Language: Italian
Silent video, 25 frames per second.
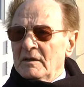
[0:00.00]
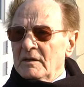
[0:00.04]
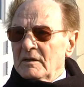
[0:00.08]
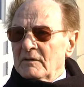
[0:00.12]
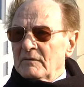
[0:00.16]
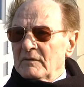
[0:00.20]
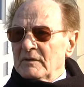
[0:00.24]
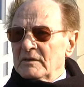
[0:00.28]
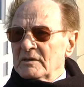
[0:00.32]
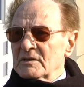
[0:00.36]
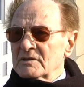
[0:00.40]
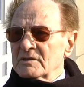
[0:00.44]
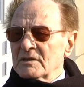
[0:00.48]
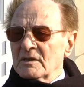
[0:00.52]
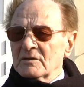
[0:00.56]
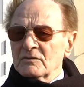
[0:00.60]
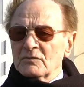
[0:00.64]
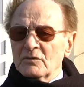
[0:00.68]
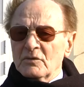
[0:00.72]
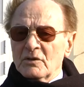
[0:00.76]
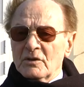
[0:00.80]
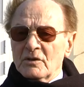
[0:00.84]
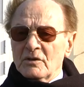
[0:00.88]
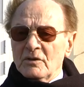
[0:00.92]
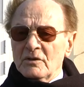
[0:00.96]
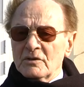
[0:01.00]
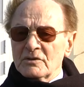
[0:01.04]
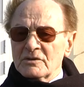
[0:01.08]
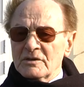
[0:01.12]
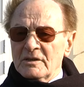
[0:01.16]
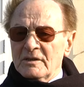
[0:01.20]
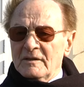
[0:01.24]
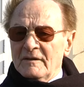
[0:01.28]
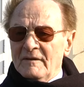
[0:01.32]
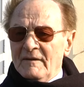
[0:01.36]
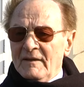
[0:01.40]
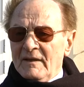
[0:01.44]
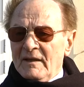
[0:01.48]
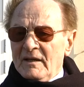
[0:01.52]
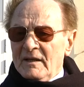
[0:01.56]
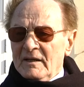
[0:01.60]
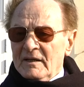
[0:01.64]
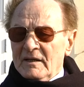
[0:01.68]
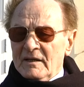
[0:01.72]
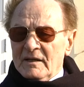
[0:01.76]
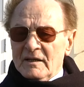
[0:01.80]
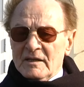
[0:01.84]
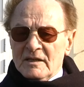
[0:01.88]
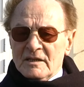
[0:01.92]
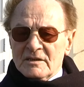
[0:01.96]
Quindi è stata una cosa
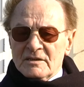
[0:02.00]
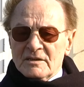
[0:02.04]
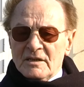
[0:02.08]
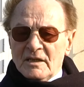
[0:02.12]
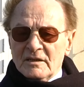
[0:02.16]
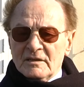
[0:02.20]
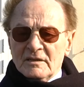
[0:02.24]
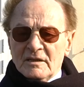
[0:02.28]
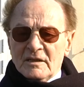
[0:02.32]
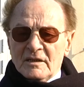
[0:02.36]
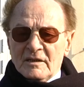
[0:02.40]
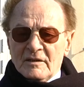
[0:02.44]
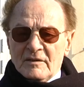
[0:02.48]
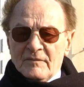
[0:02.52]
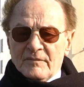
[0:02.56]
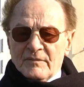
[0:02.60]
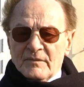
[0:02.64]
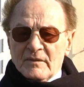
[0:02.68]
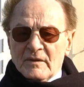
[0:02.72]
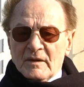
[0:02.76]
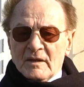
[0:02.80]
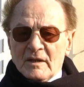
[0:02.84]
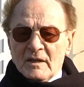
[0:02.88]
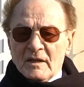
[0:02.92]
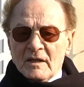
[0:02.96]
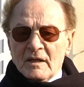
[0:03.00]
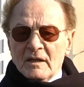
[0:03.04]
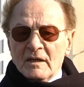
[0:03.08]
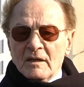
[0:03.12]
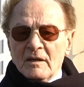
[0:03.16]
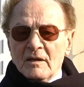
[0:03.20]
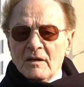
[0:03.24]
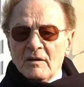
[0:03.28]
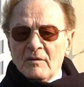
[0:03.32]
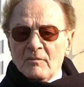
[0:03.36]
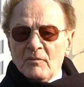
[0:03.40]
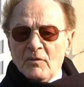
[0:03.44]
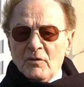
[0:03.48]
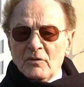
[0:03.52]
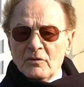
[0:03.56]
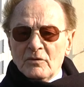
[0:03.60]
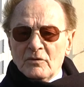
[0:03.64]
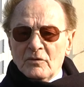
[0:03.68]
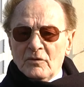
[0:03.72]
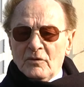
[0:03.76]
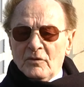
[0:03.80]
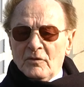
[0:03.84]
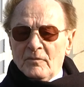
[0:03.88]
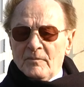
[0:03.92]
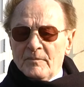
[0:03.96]
che è stata
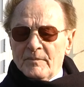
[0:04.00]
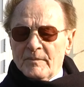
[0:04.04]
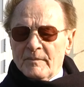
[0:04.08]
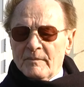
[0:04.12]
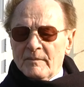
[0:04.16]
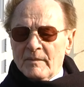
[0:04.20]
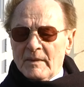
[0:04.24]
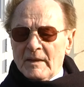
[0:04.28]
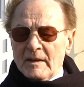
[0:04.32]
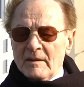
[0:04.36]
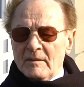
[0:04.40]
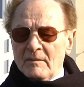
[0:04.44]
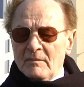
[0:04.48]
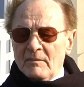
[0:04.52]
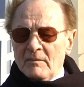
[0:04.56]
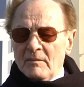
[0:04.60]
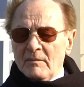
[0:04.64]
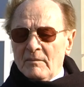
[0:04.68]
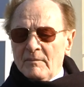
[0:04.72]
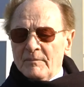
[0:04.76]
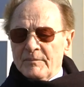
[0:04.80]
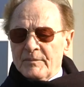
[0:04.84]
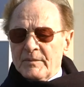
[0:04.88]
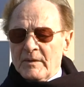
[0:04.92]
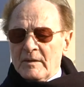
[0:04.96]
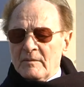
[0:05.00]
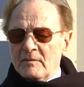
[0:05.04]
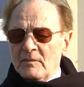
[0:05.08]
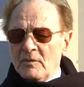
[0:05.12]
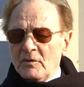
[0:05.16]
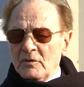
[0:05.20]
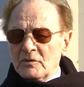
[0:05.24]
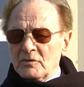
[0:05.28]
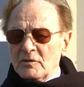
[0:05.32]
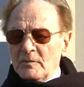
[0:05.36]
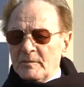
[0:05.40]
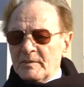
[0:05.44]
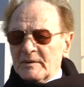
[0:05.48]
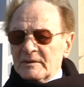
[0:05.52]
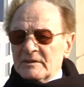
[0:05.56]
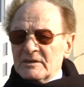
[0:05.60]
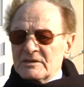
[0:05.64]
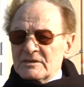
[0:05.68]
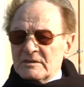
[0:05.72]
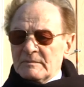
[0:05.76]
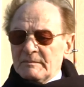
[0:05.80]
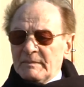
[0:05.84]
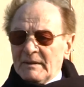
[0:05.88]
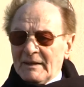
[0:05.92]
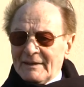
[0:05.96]
molto molto
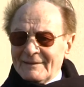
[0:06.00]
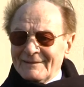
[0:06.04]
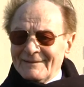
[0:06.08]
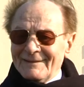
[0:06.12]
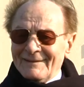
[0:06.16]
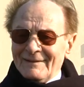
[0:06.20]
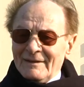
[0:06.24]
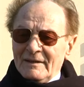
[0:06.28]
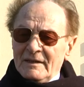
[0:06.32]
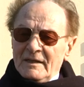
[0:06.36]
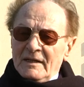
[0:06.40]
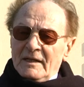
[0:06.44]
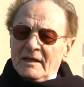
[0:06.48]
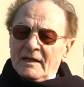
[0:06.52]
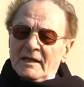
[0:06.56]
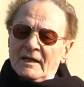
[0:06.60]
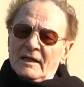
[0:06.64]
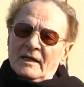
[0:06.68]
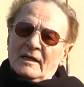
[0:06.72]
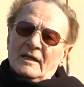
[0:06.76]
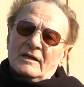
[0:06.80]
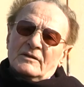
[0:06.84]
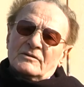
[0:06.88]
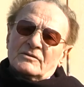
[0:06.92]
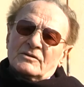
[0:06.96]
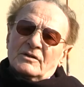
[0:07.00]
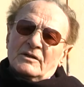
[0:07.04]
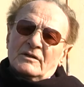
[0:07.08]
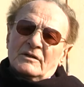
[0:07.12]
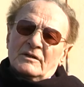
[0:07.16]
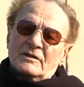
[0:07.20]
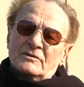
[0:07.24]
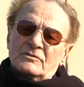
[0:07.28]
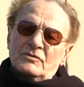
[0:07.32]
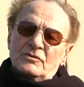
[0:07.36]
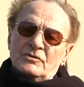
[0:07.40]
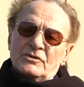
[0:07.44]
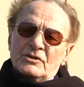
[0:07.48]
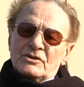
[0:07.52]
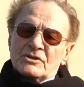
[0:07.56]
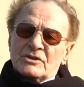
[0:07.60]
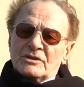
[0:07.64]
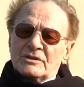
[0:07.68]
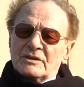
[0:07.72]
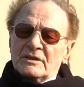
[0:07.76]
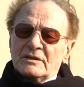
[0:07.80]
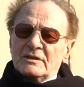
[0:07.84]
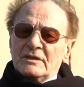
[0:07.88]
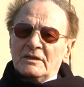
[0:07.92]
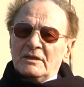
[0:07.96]
partecipata e, e eh, tutti i
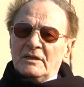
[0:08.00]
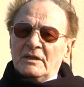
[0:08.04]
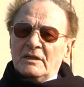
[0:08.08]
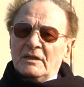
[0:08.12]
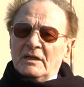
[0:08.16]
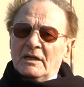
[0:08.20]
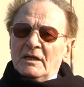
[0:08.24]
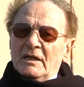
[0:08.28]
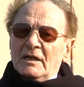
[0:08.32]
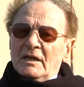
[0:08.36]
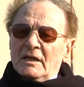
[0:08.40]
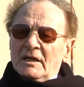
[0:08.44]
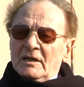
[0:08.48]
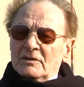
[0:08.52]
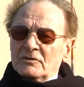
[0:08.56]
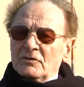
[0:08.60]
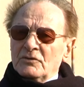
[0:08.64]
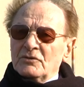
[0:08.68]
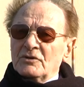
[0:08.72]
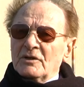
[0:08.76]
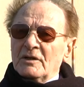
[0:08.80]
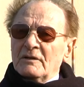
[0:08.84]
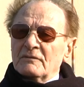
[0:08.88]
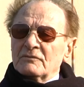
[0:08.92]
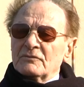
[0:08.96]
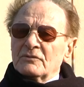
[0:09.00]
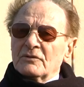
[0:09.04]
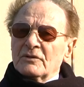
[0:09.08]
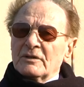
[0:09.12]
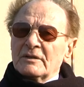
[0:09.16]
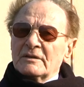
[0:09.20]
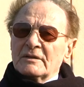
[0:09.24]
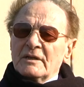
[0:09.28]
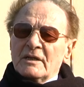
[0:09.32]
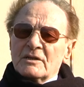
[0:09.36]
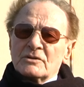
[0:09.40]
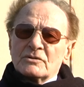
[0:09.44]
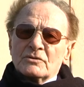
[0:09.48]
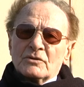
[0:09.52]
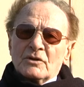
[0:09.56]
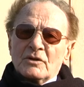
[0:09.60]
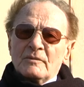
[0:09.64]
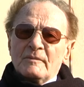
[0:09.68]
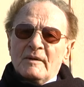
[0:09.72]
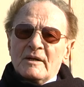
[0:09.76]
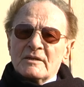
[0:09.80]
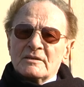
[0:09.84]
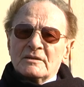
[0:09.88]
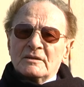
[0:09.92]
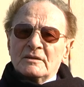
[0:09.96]
cittadini e tutte le autorità sono
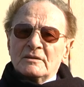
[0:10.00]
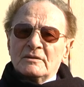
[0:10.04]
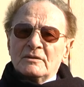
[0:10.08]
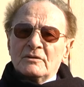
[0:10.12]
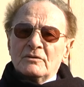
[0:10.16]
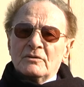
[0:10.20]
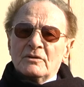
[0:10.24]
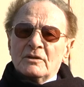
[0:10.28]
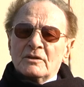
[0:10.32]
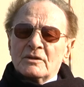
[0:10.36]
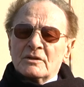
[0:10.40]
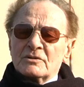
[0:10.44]
rimasti di una